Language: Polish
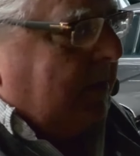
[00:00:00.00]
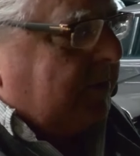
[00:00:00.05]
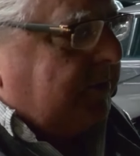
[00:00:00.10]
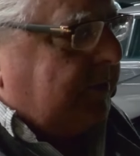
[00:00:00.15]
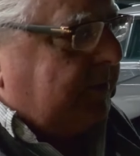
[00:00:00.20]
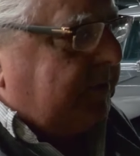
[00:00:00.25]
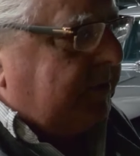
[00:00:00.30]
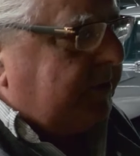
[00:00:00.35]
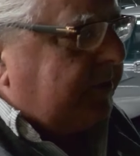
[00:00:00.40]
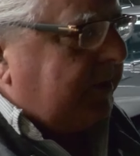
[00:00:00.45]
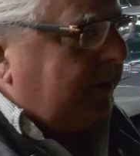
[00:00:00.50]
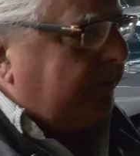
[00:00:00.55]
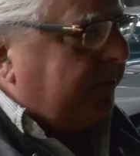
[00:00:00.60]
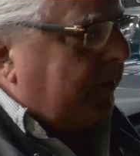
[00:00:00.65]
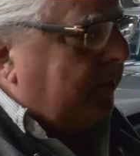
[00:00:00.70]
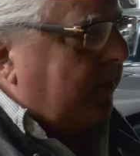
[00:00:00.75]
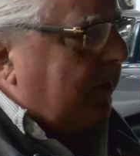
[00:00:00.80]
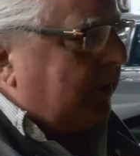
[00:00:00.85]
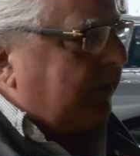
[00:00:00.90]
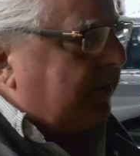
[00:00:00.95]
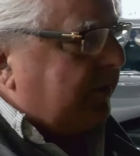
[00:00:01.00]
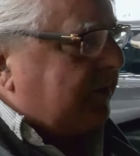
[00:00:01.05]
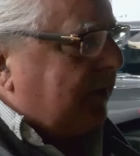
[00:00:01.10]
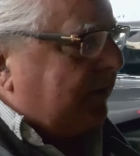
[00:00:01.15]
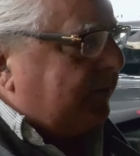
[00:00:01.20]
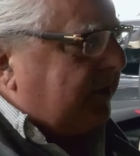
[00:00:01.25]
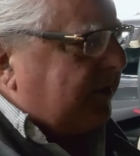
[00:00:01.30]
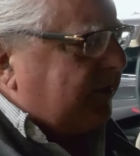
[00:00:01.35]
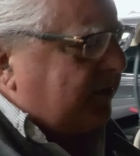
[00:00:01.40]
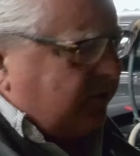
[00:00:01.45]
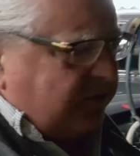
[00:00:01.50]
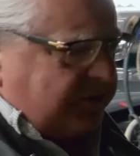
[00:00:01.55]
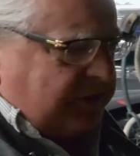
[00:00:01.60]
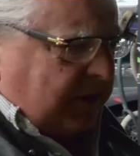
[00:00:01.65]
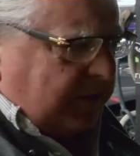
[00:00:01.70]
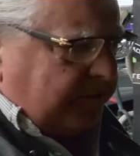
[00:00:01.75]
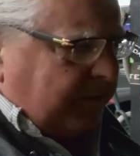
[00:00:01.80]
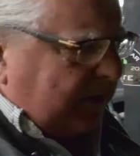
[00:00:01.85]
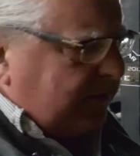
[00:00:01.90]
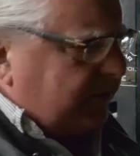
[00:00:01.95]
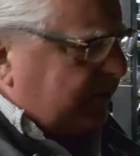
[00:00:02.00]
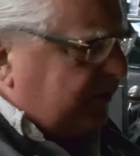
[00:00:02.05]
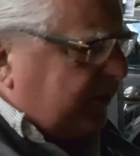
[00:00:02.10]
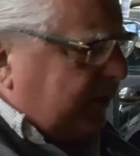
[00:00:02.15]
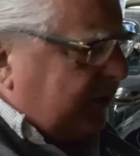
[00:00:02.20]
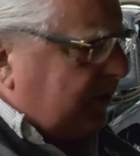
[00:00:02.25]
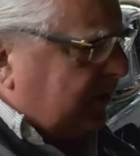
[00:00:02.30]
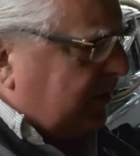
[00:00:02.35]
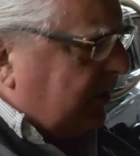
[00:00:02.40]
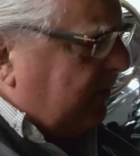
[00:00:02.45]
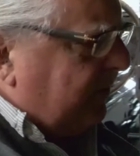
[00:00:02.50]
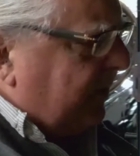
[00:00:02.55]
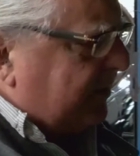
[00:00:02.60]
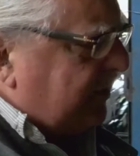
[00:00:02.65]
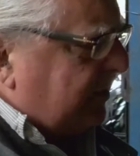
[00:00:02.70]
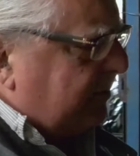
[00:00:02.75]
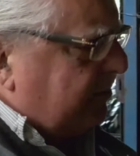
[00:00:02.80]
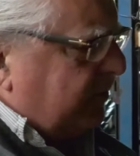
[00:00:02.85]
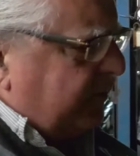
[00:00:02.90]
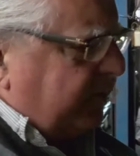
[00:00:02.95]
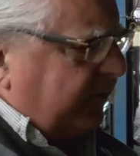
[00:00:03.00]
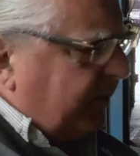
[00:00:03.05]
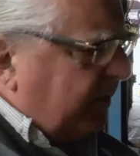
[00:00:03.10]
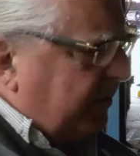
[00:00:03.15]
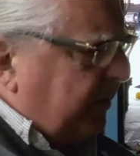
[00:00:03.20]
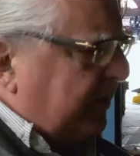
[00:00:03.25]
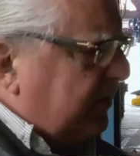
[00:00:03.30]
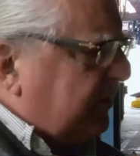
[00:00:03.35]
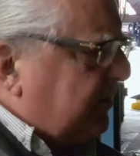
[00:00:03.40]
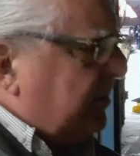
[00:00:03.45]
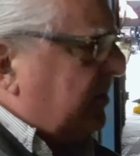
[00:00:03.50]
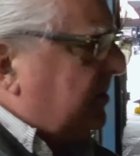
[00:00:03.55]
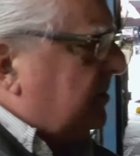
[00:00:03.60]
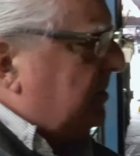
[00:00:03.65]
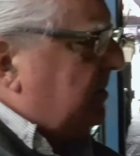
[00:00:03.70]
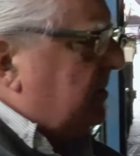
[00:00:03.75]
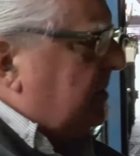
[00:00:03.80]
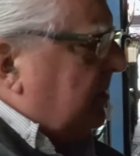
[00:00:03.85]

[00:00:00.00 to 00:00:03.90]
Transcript: Oczywiście po jakichś tam dyskusjach bardzo ciężkich facet mówi, wie pan co,